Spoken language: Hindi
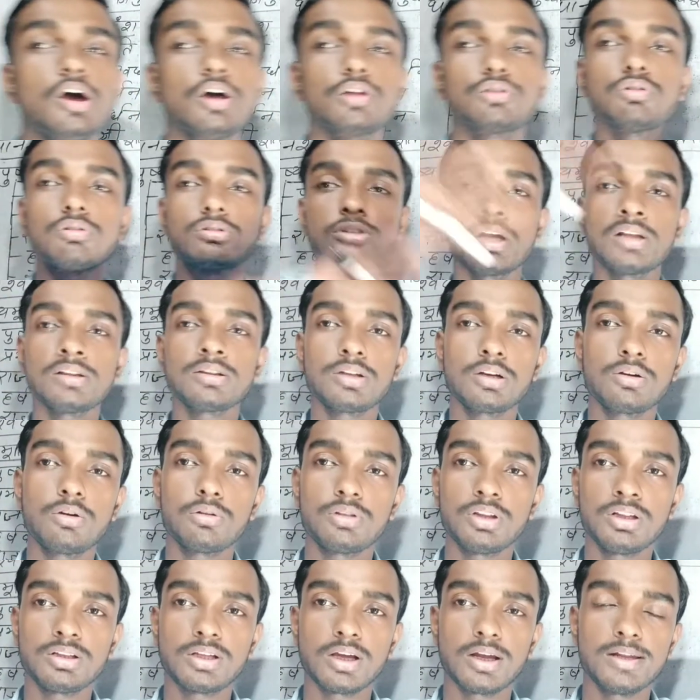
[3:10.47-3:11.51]
स्वतंत्र
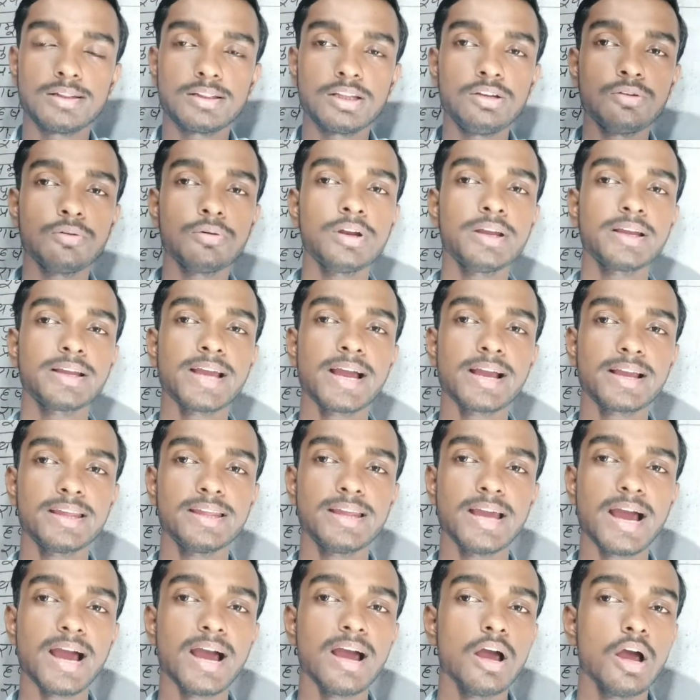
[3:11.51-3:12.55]
घोषित कर ले इन्होंने क्या
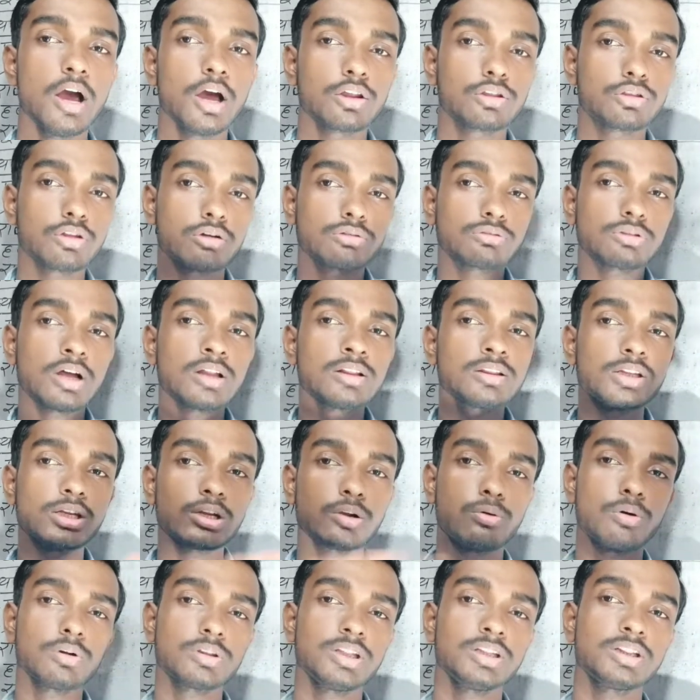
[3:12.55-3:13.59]
किया
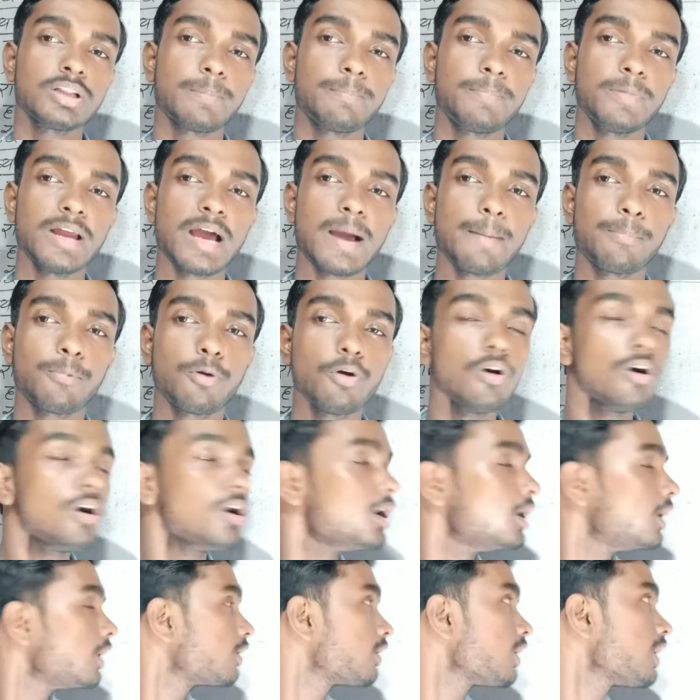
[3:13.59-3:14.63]
स्वतंत्र घोषित अपने आप को
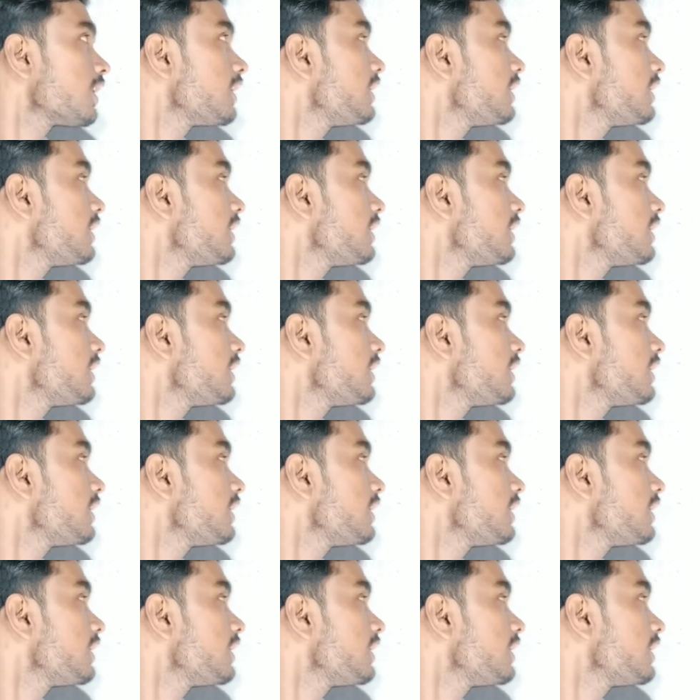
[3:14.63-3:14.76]
कर